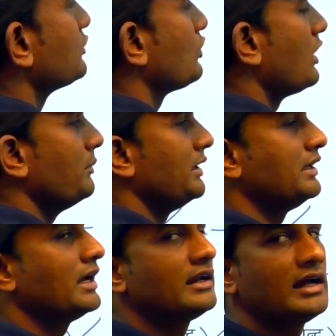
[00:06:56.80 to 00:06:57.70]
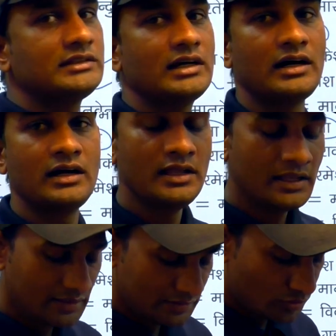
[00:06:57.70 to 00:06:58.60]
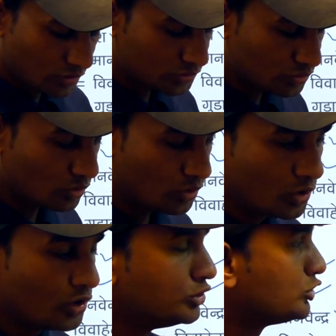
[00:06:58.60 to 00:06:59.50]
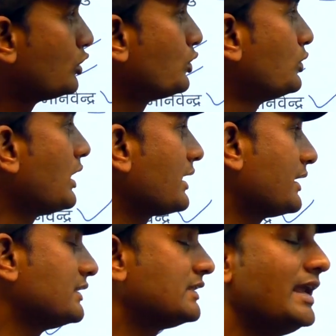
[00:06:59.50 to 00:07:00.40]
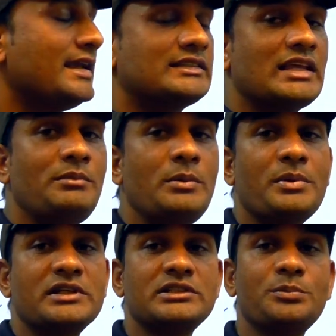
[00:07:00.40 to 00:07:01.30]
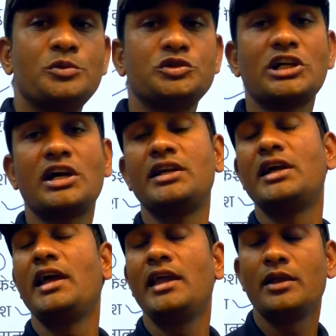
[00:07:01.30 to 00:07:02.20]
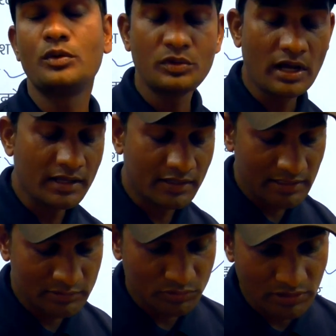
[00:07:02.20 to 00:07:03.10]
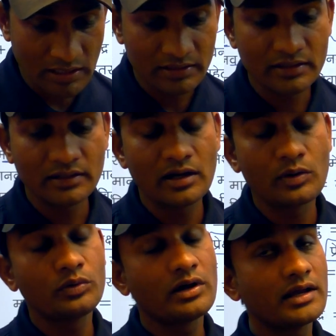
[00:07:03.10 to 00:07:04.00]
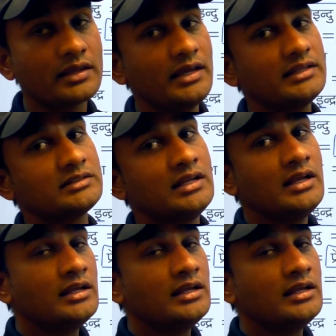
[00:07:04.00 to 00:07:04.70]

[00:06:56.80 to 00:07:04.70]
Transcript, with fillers: स्वामी या राजा दोस्तों जो गुड़ाकेश एग्जाम में प्रश्न पूछा गया है गुड़ाकेश तो ध्यान रखना गुड़ाकेश